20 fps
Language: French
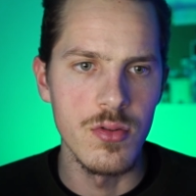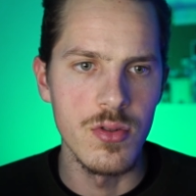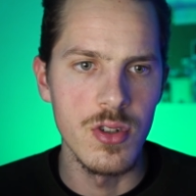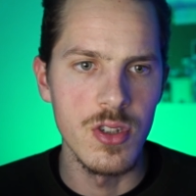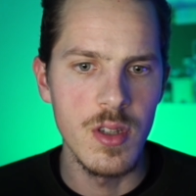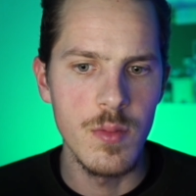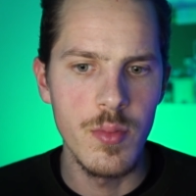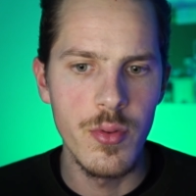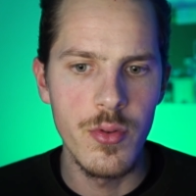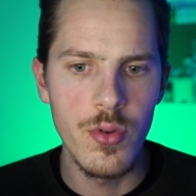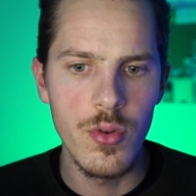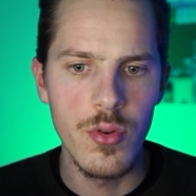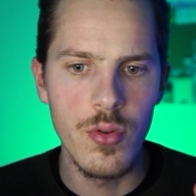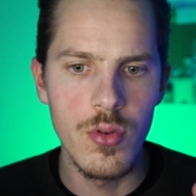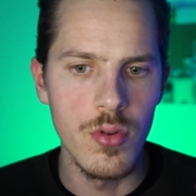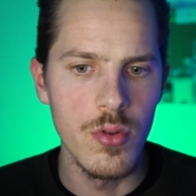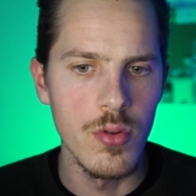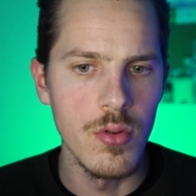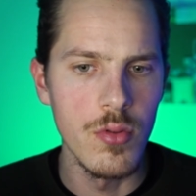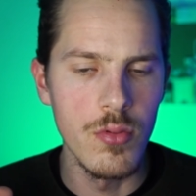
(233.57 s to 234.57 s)
J'étais
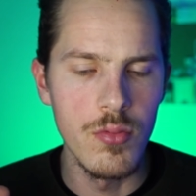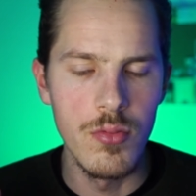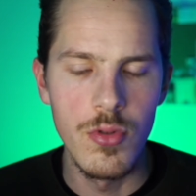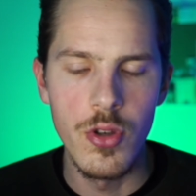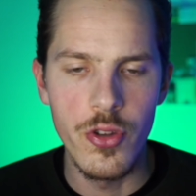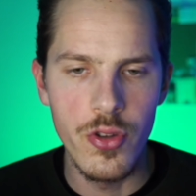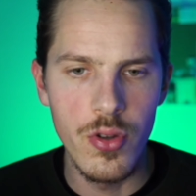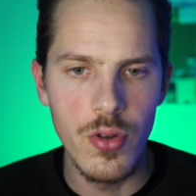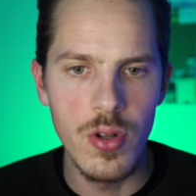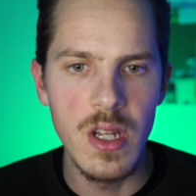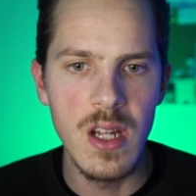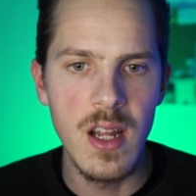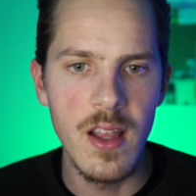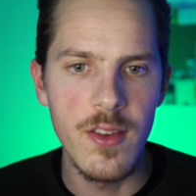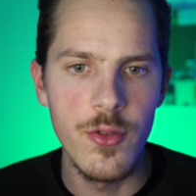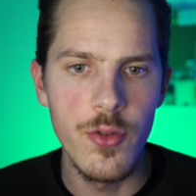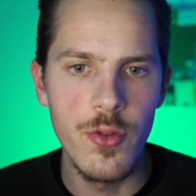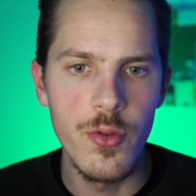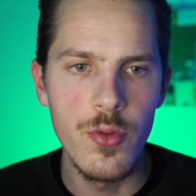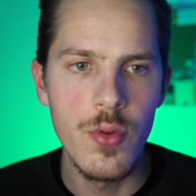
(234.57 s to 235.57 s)
plutôt euh, solide
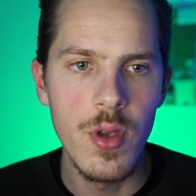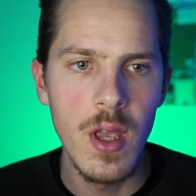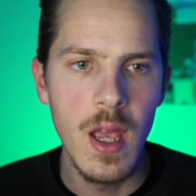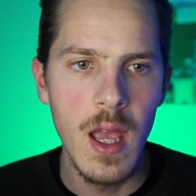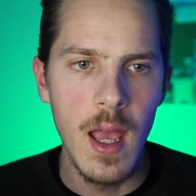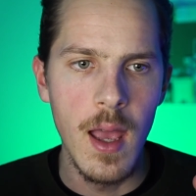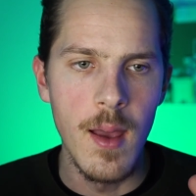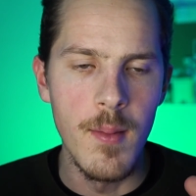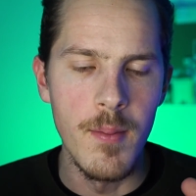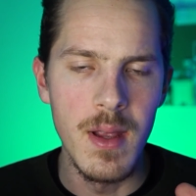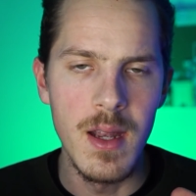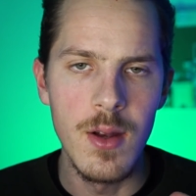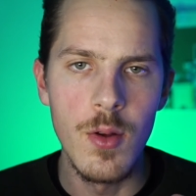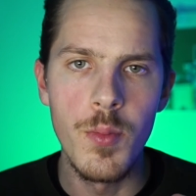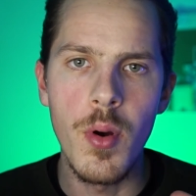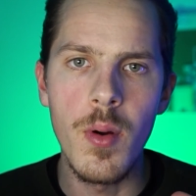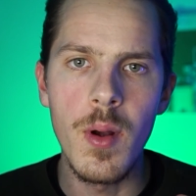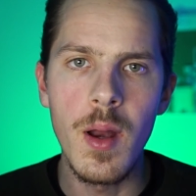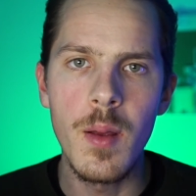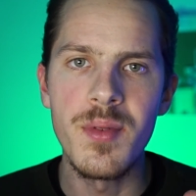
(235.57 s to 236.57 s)
là-dessus. Mais
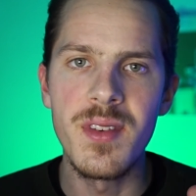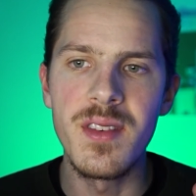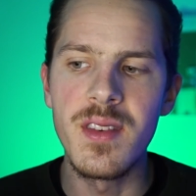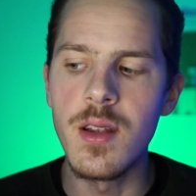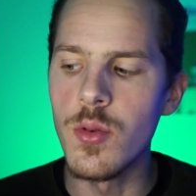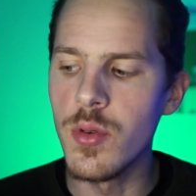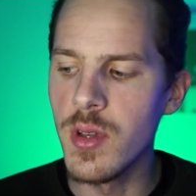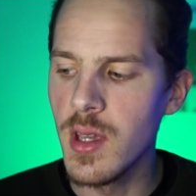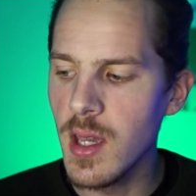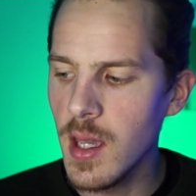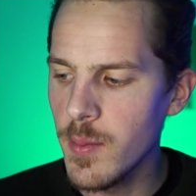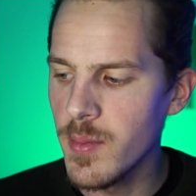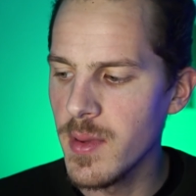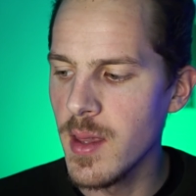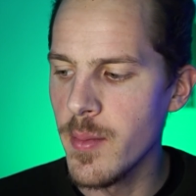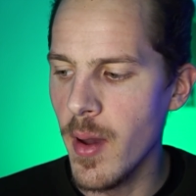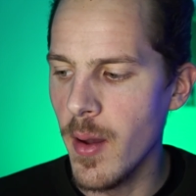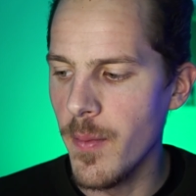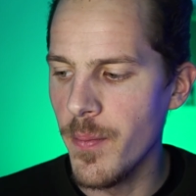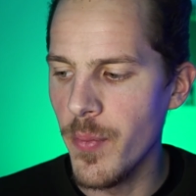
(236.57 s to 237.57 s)
le problème, c'était le grip
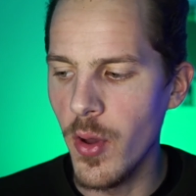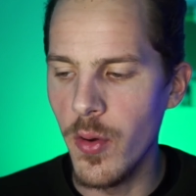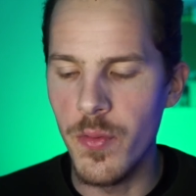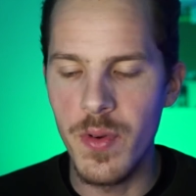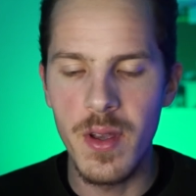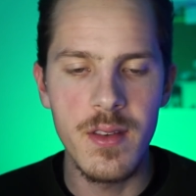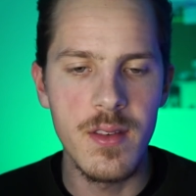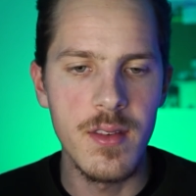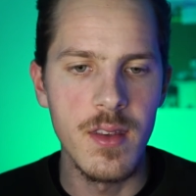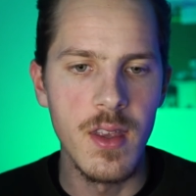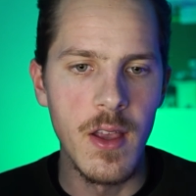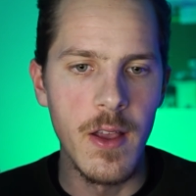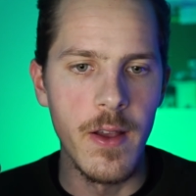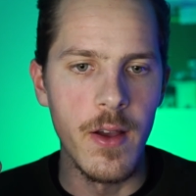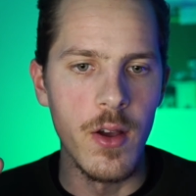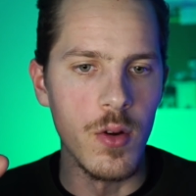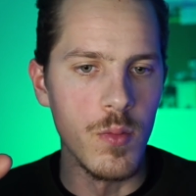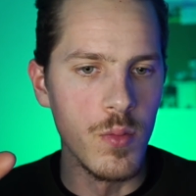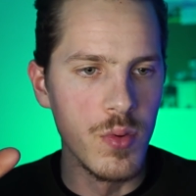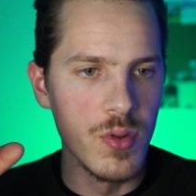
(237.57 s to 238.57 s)
des mains. En fait,
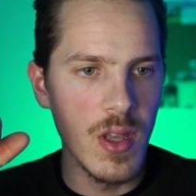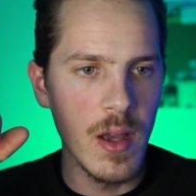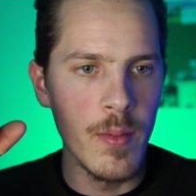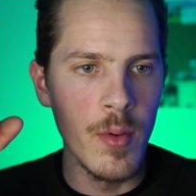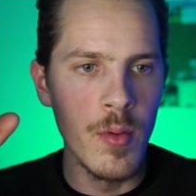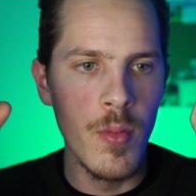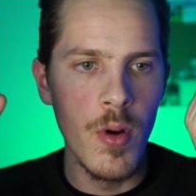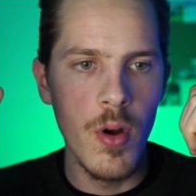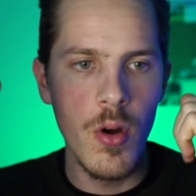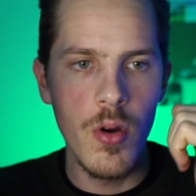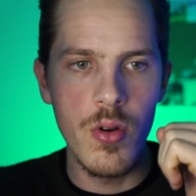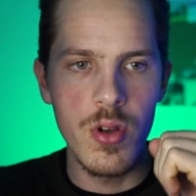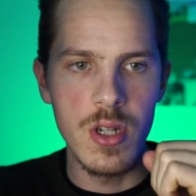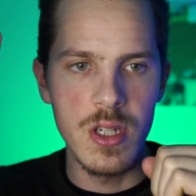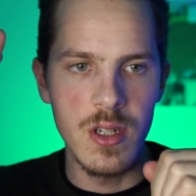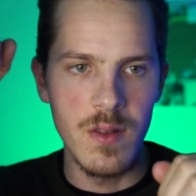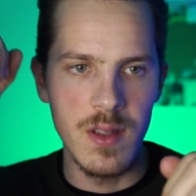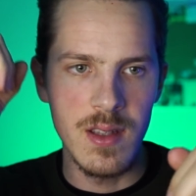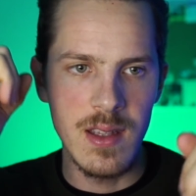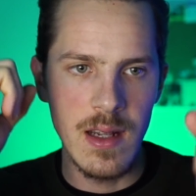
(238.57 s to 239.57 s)
au bout d'un moment,
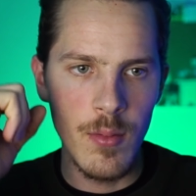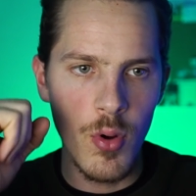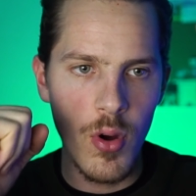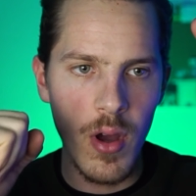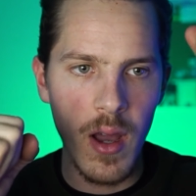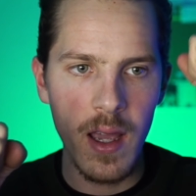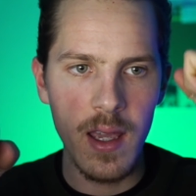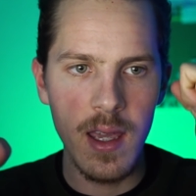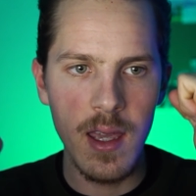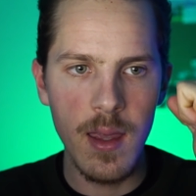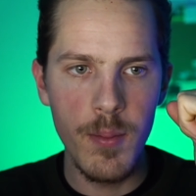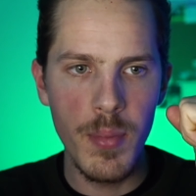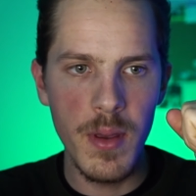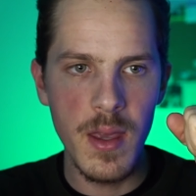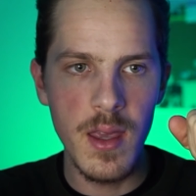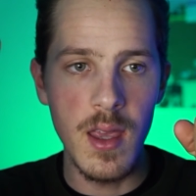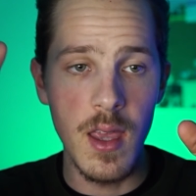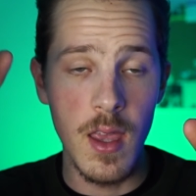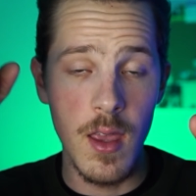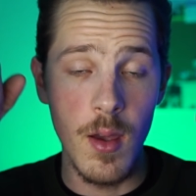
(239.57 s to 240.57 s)
j'avais tellement
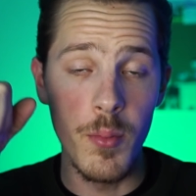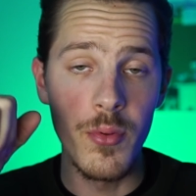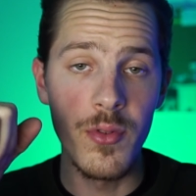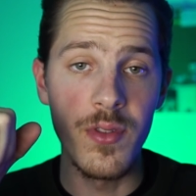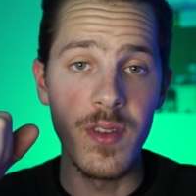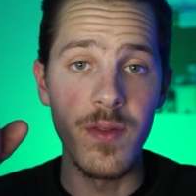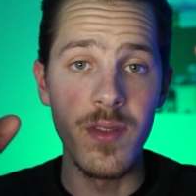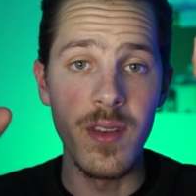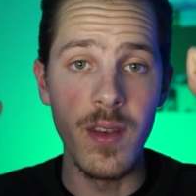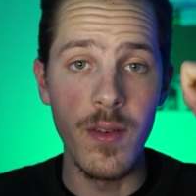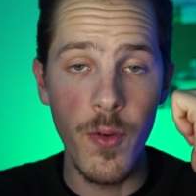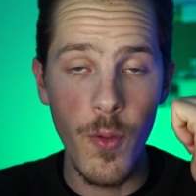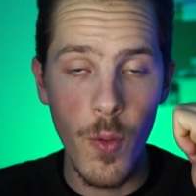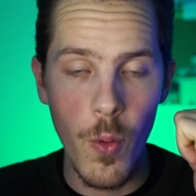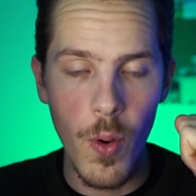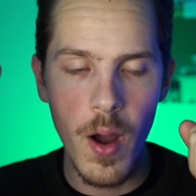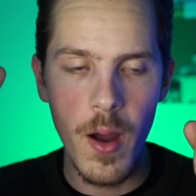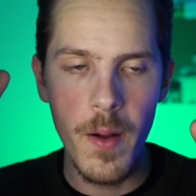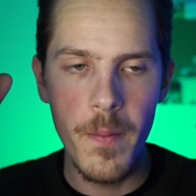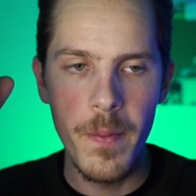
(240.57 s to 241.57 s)
agrippé et en plus il faisait
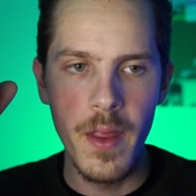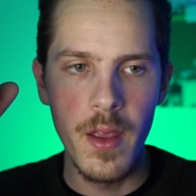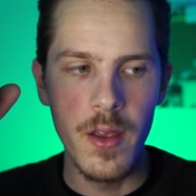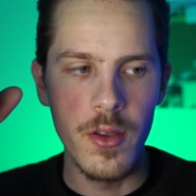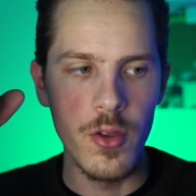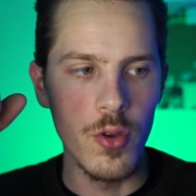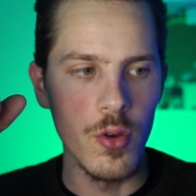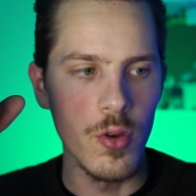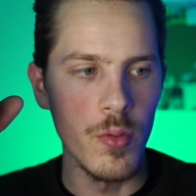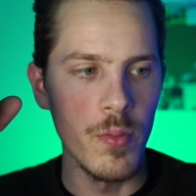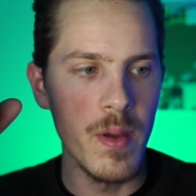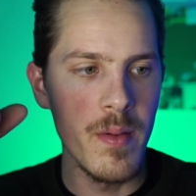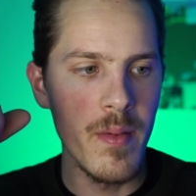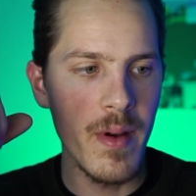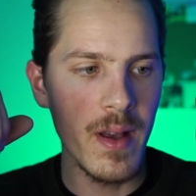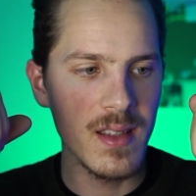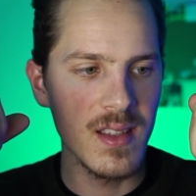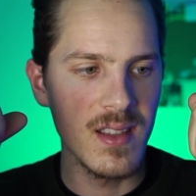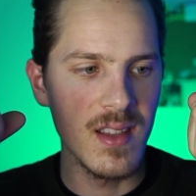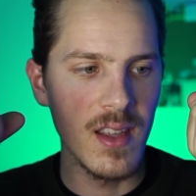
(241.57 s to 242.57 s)
froid que mes
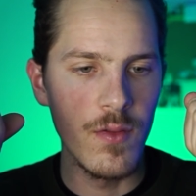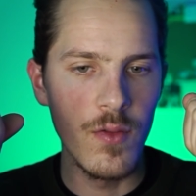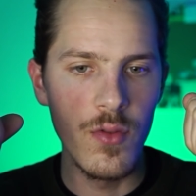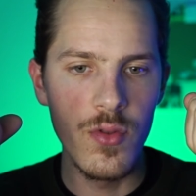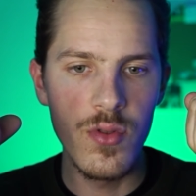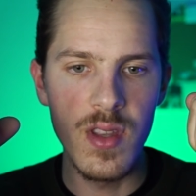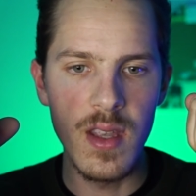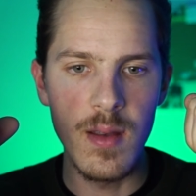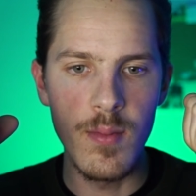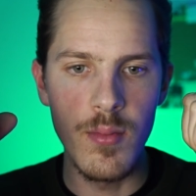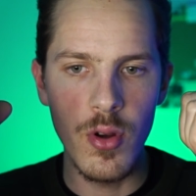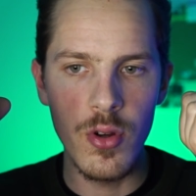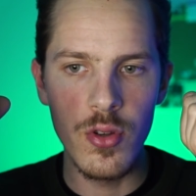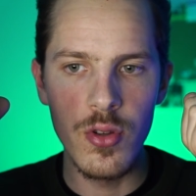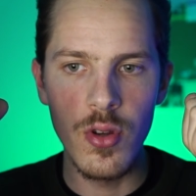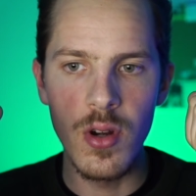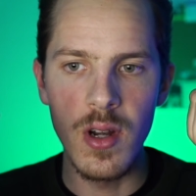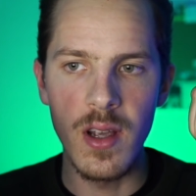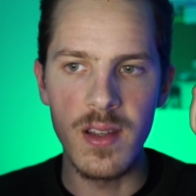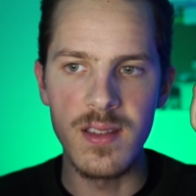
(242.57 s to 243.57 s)
mains c'était devenu des blocs
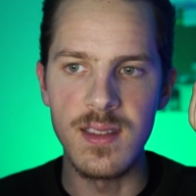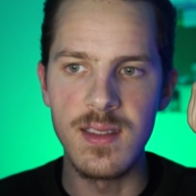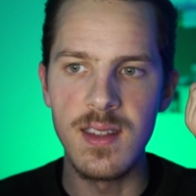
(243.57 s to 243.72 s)
de glace.